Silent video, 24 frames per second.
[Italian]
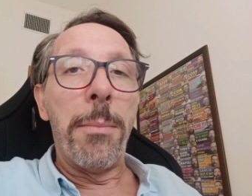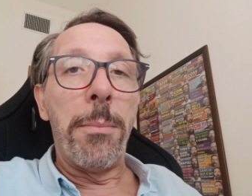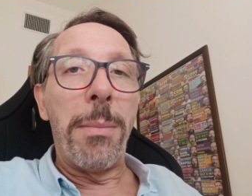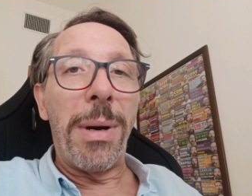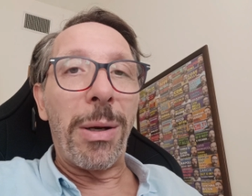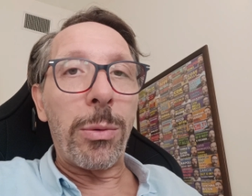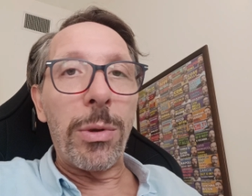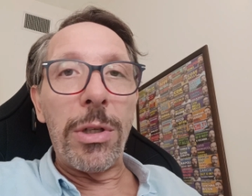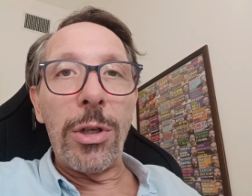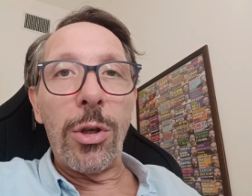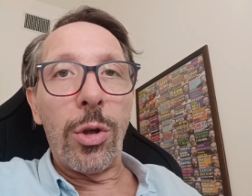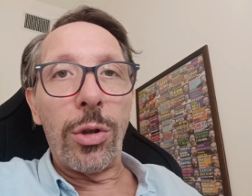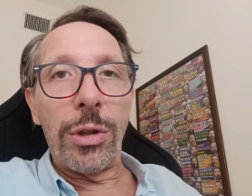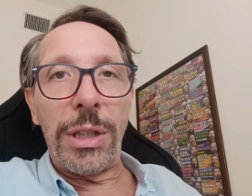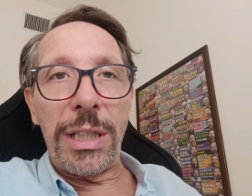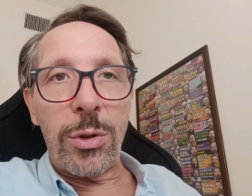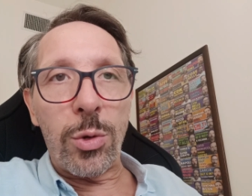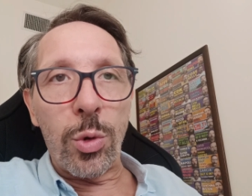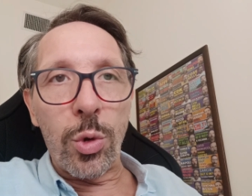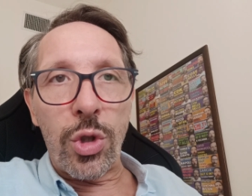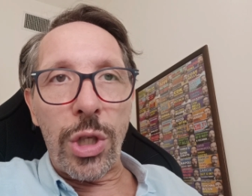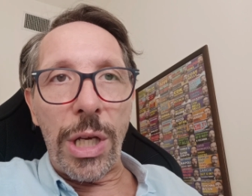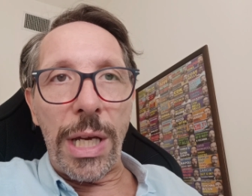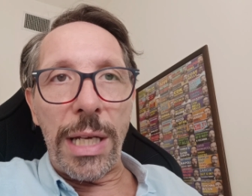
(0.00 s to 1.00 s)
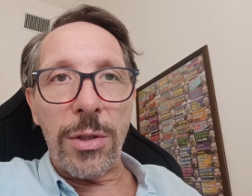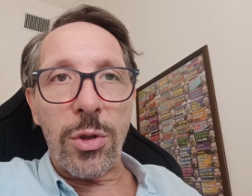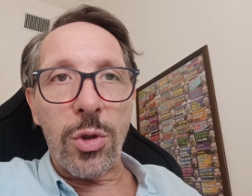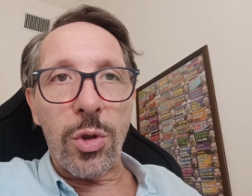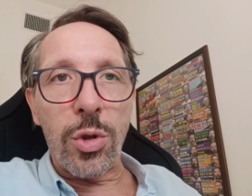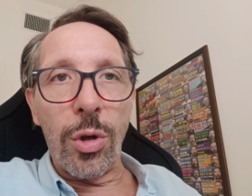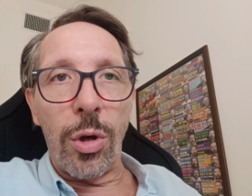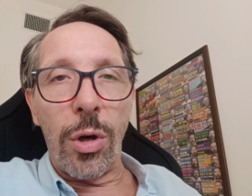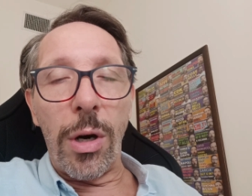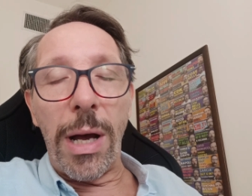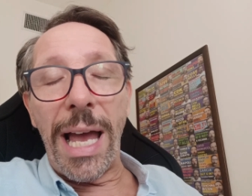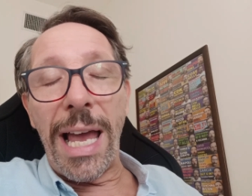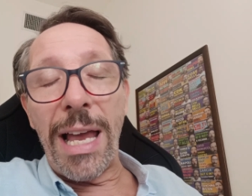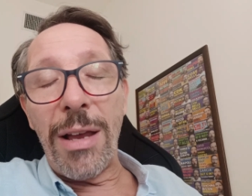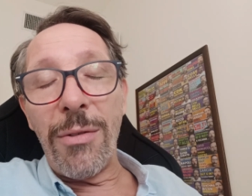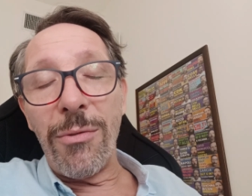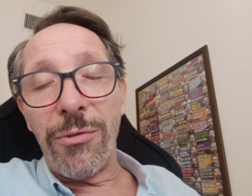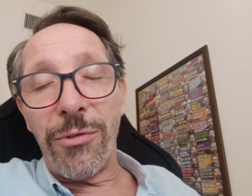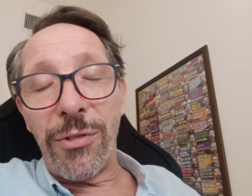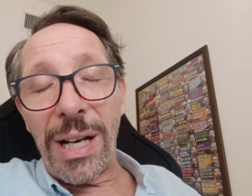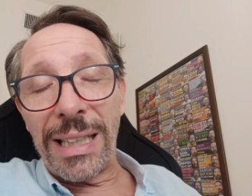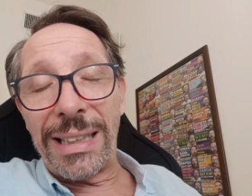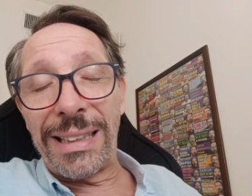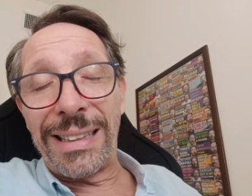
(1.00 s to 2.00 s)
Ma quello non è successo e
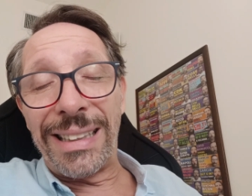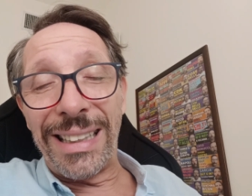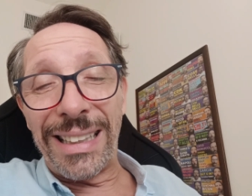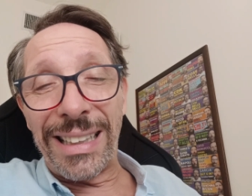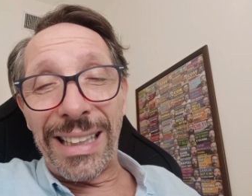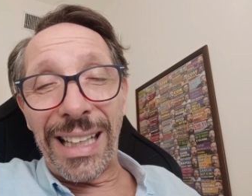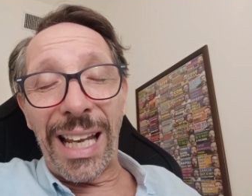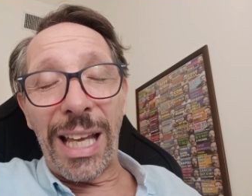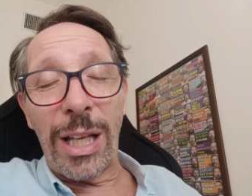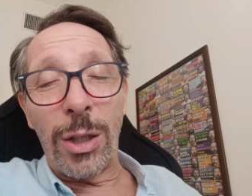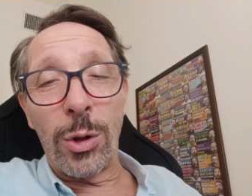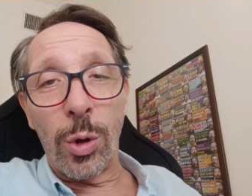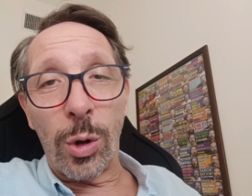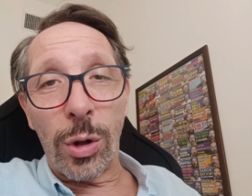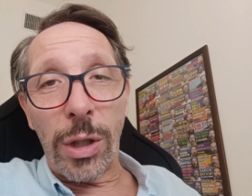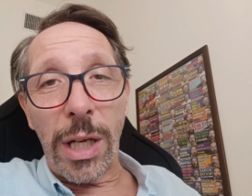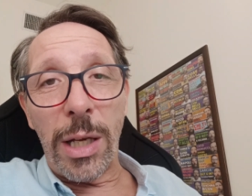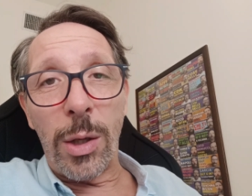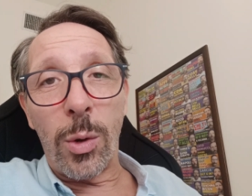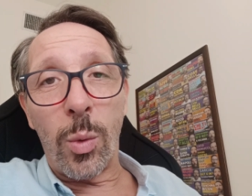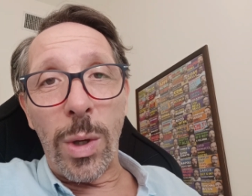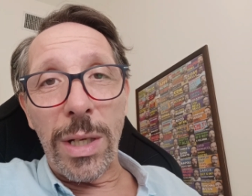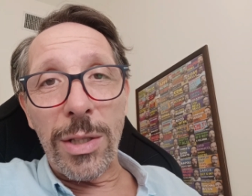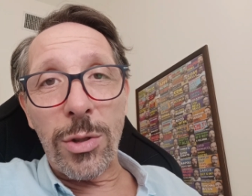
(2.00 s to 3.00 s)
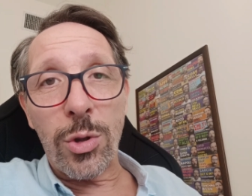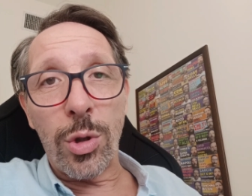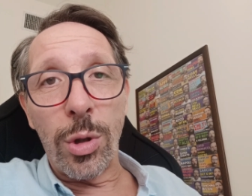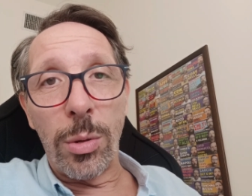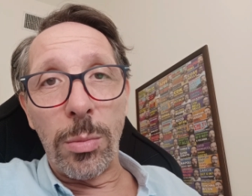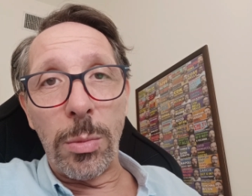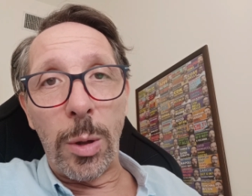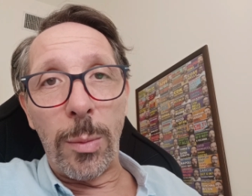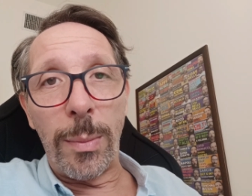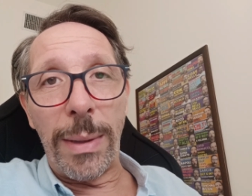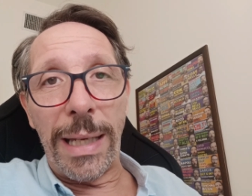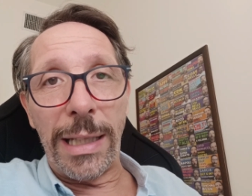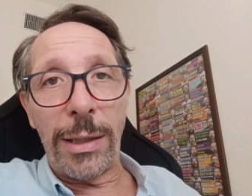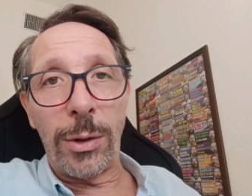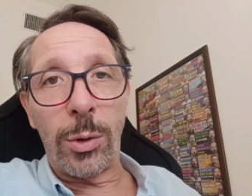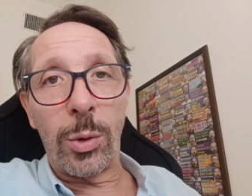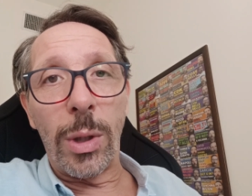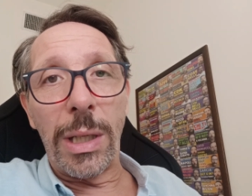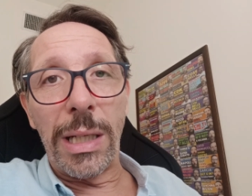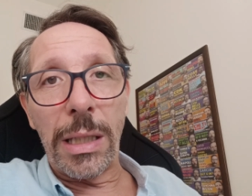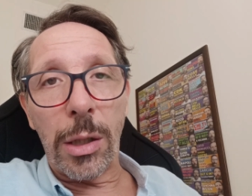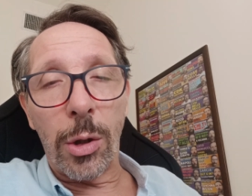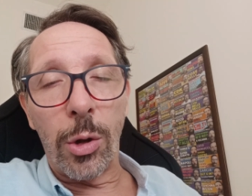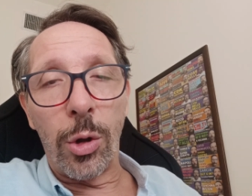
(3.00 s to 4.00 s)
infatti credo che in questo
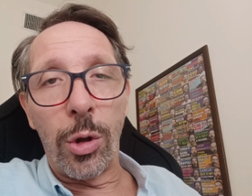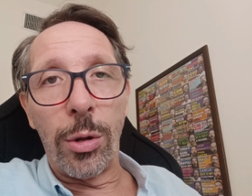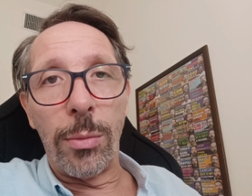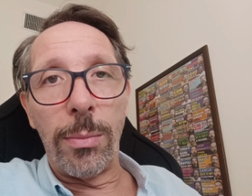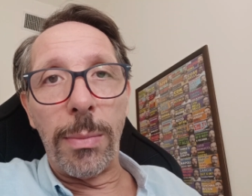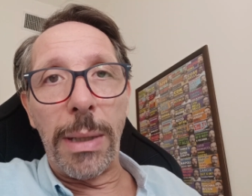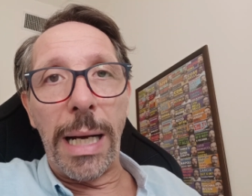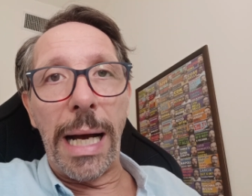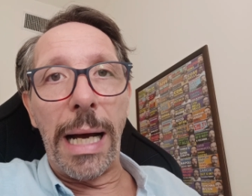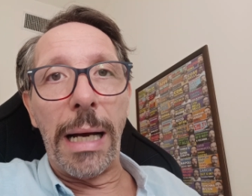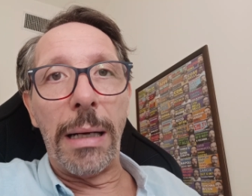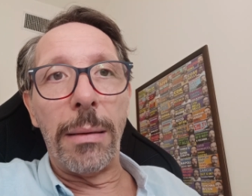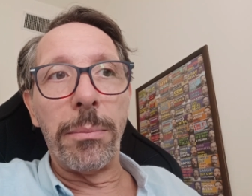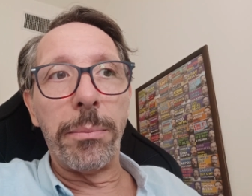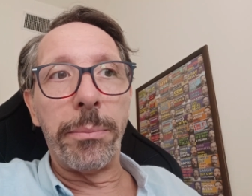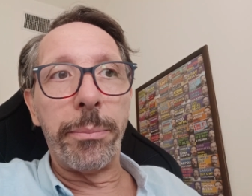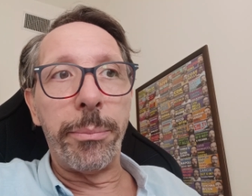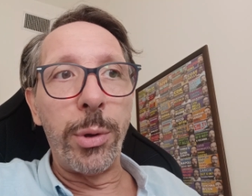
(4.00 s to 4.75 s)
momento a Roma